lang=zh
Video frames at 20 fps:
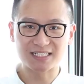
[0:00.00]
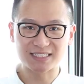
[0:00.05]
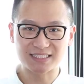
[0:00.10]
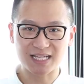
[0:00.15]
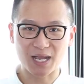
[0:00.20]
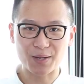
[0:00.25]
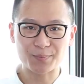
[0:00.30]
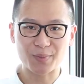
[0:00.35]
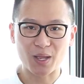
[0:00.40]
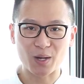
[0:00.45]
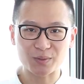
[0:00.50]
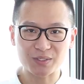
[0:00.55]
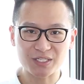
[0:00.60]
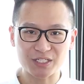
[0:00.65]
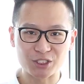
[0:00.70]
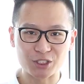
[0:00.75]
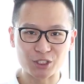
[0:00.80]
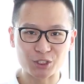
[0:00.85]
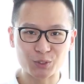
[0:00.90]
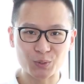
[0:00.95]
是江淼
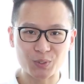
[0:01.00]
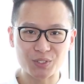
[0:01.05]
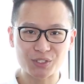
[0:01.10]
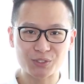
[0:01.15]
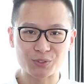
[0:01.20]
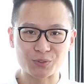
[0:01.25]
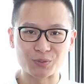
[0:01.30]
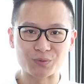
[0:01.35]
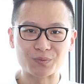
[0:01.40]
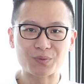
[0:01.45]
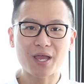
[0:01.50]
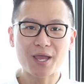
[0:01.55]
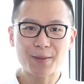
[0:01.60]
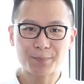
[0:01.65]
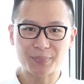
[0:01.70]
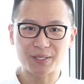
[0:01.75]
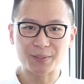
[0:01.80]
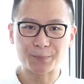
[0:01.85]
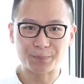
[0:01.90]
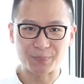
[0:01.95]
一直追寻
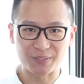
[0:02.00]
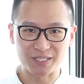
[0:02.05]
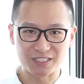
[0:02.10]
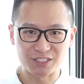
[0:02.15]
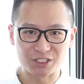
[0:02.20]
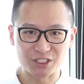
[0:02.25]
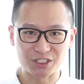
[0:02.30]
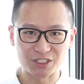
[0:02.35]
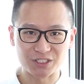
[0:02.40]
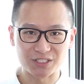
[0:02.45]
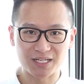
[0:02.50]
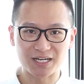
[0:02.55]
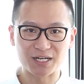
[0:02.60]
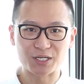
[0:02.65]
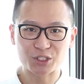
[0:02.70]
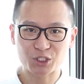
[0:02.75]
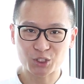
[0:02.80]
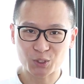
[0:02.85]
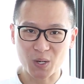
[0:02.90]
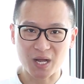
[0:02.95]
并秉持
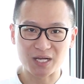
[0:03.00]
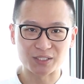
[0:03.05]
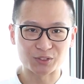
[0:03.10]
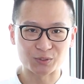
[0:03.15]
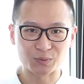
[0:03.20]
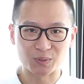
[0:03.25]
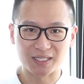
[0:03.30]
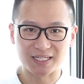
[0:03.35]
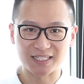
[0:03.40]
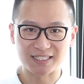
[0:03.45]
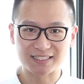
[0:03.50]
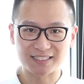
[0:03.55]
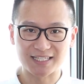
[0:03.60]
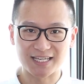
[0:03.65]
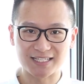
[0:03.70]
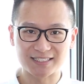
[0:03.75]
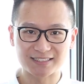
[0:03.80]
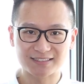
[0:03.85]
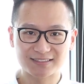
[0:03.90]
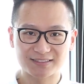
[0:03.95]
的创作理
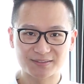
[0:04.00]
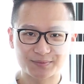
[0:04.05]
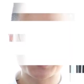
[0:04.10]
念。